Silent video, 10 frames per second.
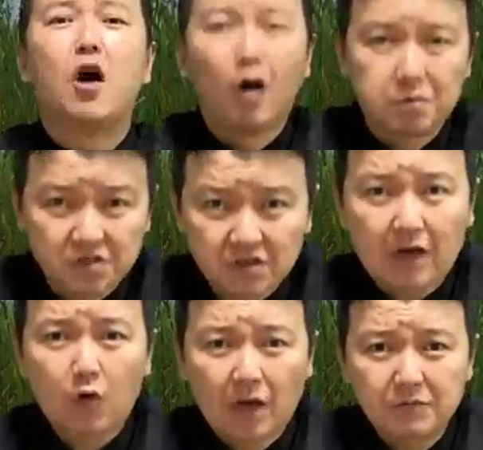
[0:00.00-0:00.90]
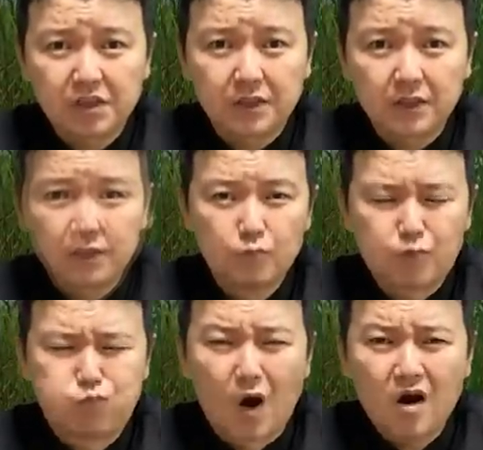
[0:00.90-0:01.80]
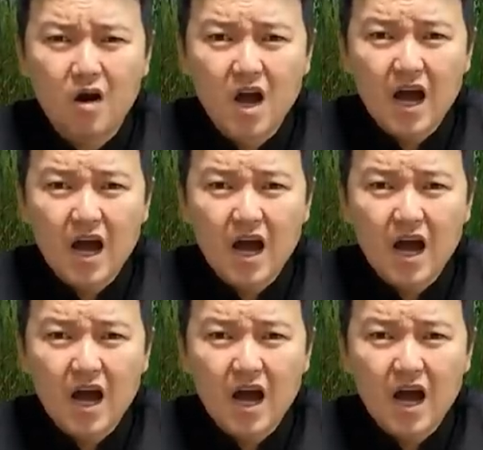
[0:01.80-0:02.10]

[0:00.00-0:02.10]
없었다고 합니다. 뭐 뭐?